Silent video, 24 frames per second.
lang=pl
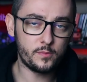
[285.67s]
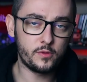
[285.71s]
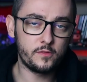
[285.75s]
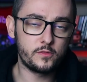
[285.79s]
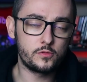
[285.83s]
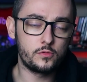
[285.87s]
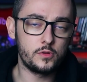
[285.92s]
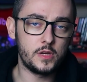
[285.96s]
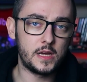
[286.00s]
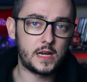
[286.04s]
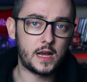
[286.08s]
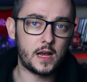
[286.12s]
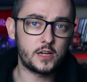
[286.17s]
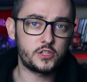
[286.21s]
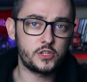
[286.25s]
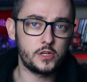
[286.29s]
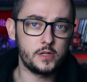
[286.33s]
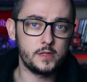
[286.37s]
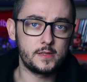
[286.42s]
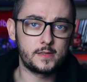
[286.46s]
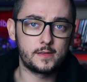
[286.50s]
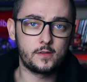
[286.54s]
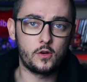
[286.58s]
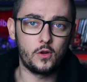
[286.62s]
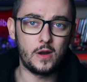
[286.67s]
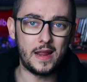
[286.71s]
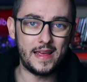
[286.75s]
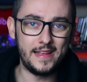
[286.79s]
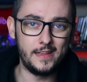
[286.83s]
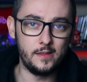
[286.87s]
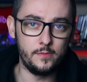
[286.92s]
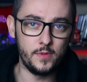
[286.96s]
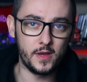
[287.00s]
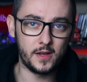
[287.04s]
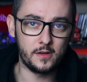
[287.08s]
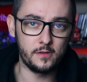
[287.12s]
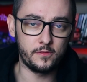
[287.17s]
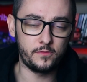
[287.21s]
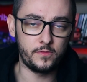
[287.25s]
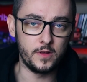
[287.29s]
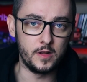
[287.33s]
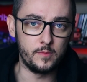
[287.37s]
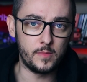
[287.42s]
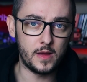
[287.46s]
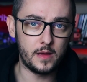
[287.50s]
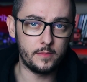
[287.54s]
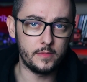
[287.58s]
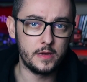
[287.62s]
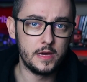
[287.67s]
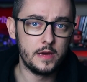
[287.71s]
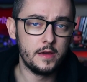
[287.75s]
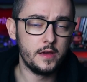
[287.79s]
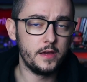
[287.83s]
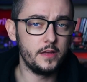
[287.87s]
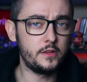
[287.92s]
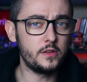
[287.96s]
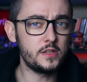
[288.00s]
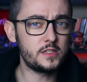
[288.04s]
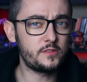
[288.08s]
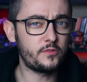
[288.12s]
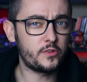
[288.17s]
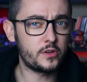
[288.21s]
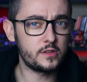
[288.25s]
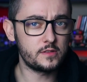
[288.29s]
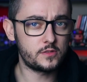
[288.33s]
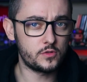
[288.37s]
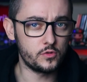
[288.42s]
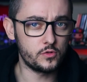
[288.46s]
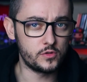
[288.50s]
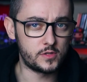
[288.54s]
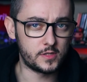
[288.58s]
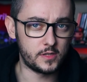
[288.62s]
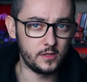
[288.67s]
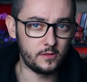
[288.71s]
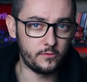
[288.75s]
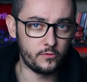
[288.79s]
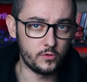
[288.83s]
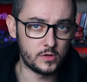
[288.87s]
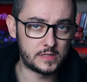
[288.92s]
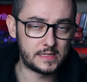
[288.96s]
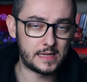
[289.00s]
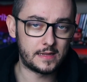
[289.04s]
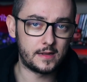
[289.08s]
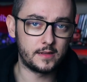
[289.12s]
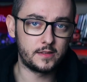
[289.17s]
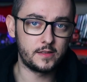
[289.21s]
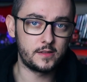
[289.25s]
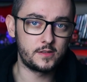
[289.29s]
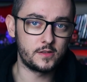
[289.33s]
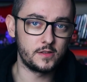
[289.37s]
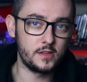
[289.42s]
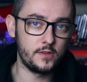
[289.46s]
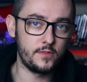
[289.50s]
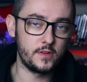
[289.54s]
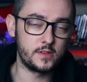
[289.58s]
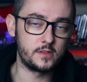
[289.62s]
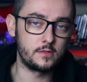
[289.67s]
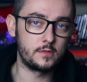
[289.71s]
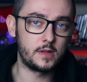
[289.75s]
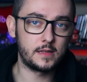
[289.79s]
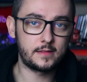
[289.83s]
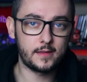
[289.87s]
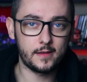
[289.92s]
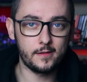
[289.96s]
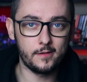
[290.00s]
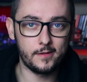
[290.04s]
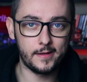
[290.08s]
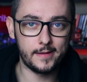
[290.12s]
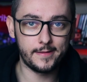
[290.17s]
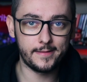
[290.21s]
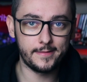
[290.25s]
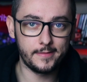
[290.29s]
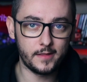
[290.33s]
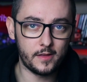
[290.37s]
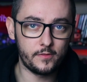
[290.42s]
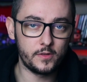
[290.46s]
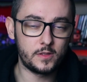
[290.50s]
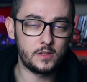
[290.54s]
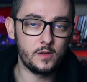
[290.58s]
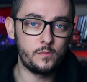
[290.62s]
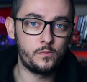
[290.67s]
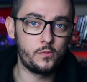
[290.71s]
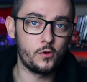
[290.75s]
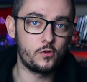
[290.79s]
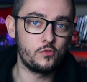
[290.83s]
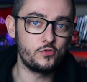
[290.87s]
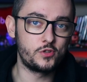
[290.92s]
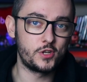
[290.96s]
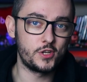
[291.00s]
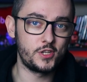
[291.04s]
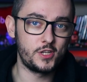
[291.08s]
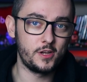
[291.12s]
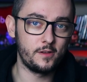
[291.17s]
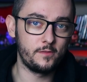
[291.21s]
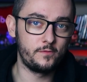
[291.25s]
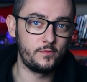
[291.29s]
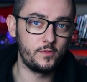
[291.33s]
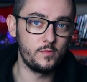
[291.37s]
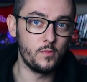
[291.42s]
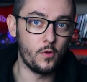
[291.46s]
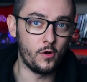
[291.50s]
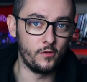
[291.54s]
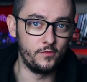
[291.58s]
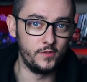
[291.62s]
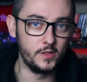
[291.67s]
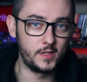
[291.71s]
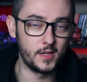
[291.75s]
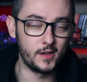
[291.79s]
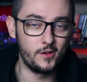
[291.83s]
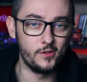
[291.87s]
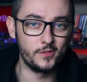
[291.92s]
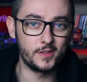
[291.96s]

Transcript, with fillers: powoduje kaszel jest kolejnym jego filmem i to jest francuski twórca dla tych, co nie wiedzą, dlatego ja nawet nie pokuszę się wymowy tego